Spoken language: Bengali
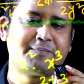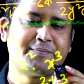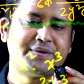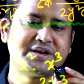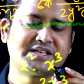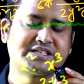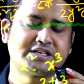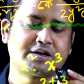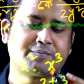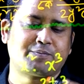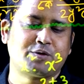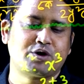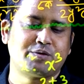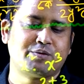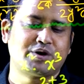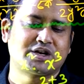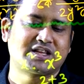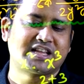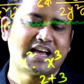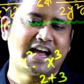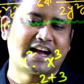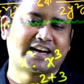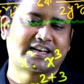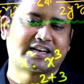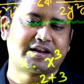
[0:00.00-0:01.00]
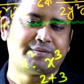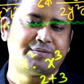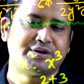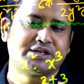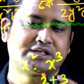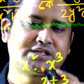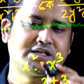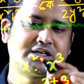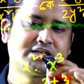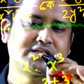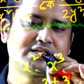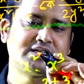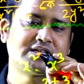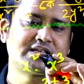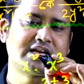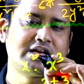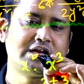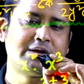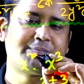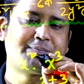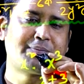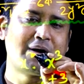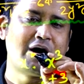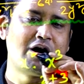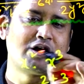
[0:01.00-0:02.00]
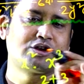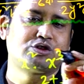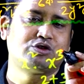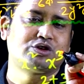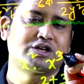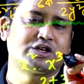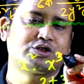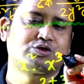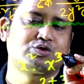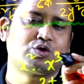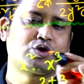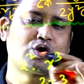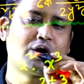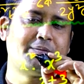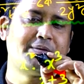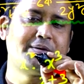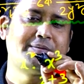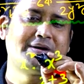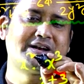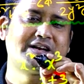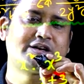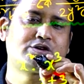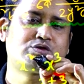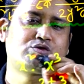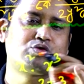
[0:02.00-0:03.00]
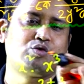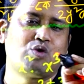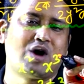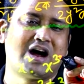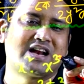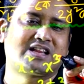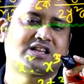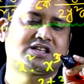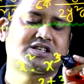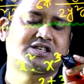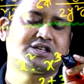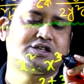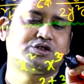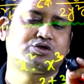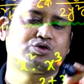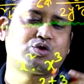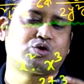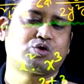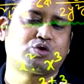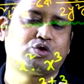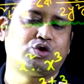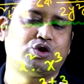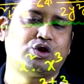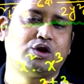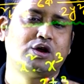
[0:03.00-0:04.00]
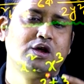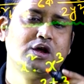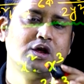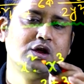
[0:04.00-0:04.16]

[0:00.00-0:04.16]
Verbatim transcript: বেজের পরিবর্তে একটা বেজ লিখছি তাহলে পাওয়ার দুইটা যোগ হবে মানে টু আর থ্রি যোগ করল